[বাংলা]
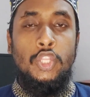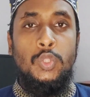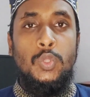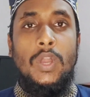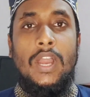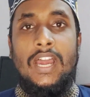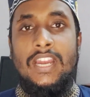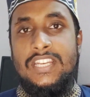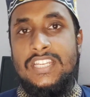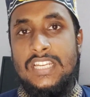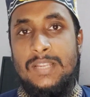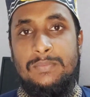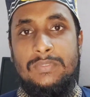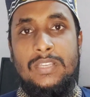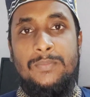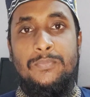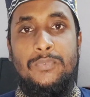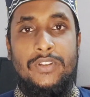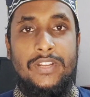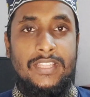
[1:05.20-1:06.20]
তো আট
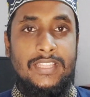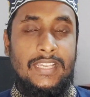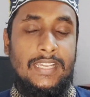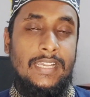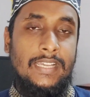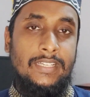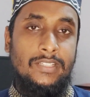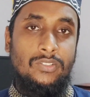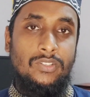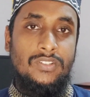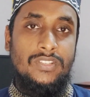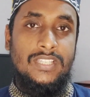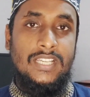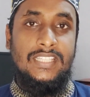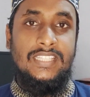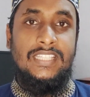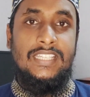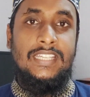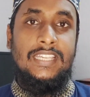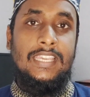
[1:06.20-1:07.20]
সপ্তাহ পরে দেখা গেল
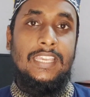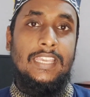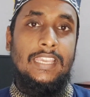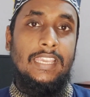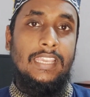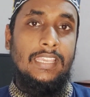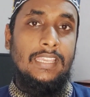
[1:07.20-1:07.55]
যাদেরকে